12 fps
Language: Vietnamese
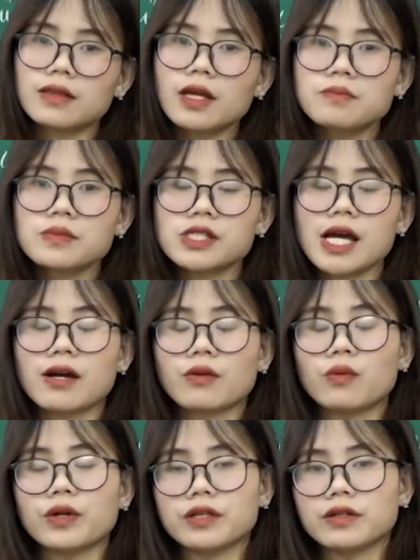tâm trạng
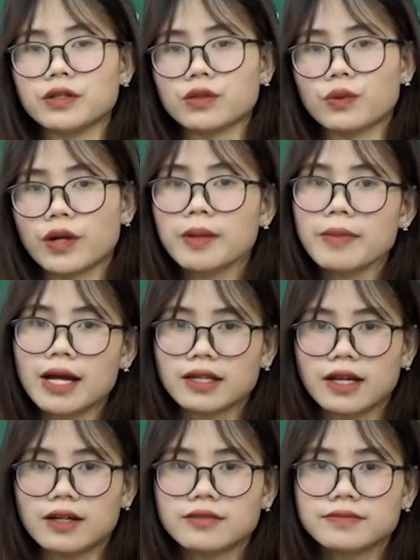của người tù cách mạng
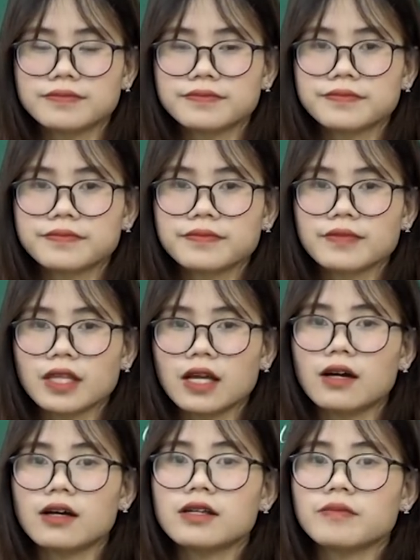nhỉ?
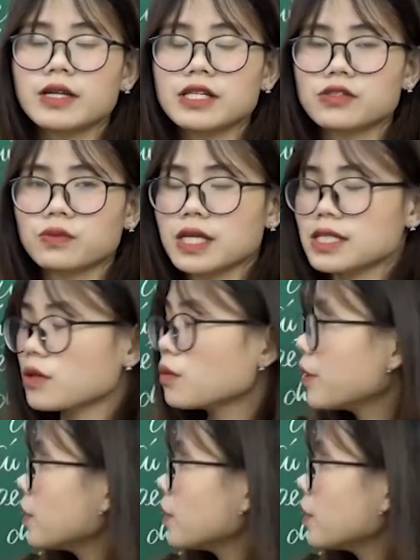À, bây giờ chúng ta sẽ cùng